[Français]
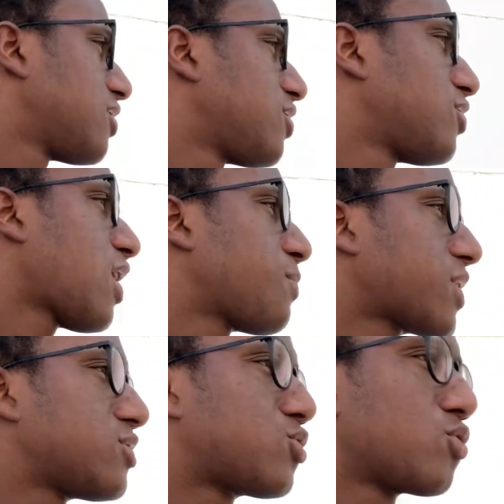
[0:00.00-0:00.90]
euh,
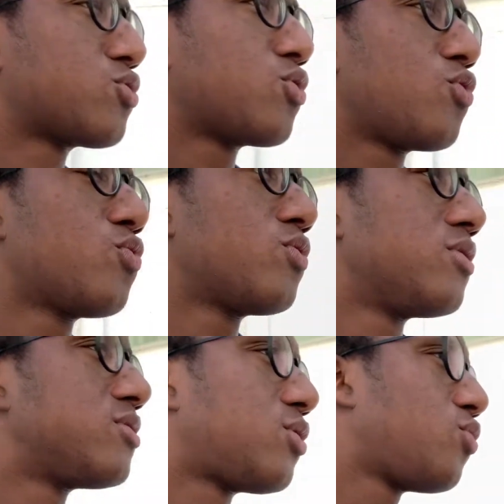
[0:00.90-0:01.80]
après euh, ce,
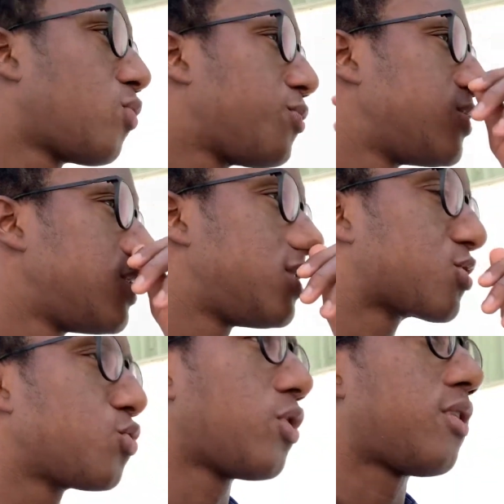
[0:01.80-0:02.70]
long, petit
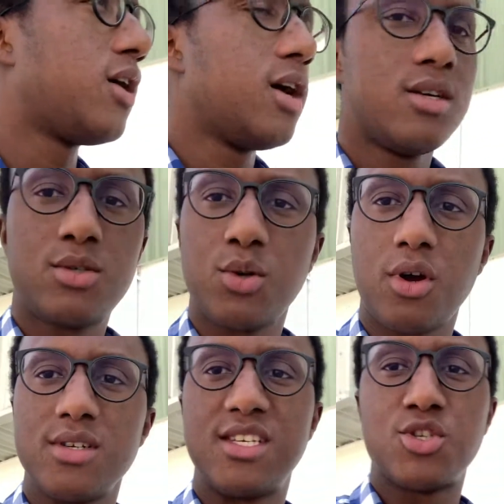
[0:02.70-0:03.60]
discours
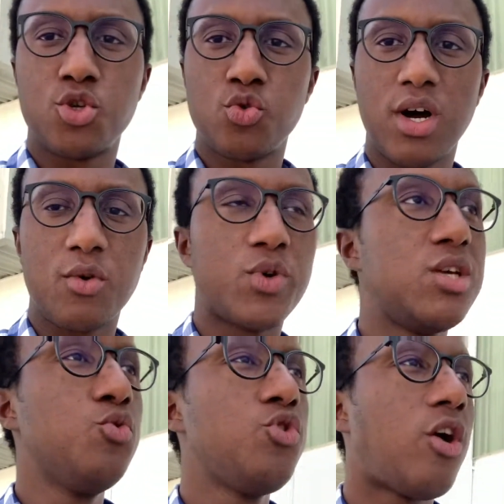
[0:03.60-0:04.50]
sur si je dois,
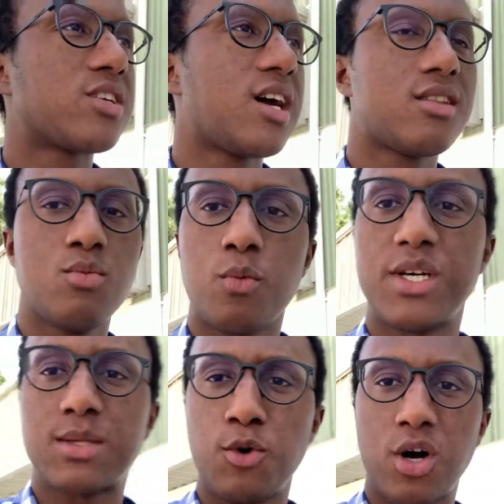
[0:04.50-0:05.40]
oui ou non, garder mon
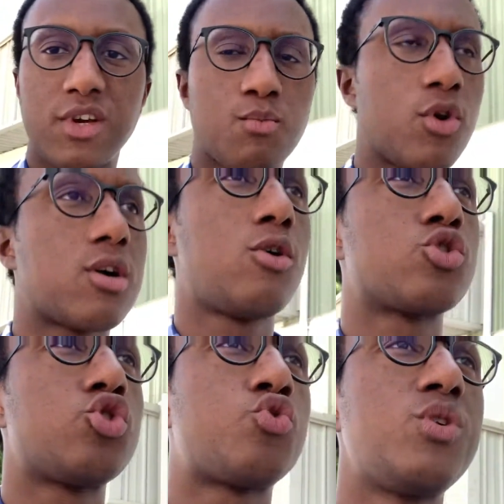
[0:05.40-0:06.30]
passeport avec moi quand
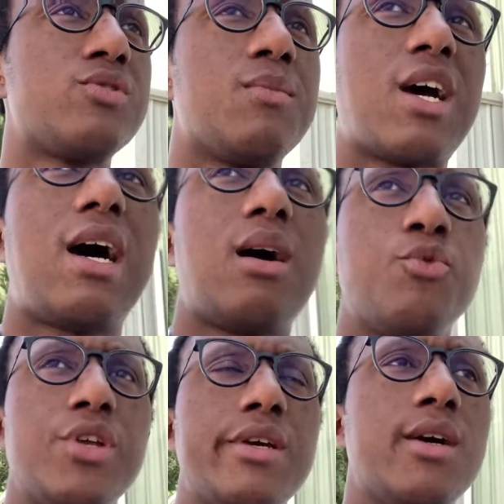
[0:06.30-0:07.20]
je suis aux Émirats Arabes
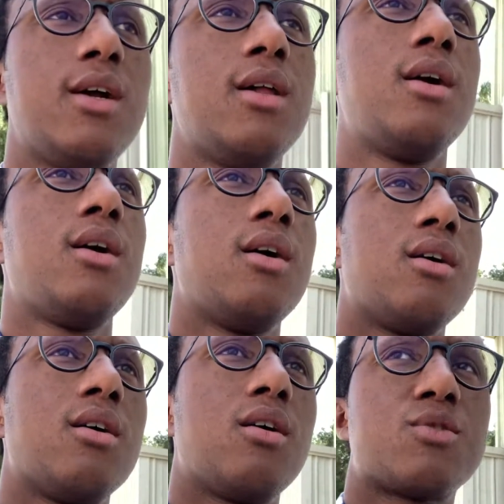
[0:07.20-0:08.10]
Unis, je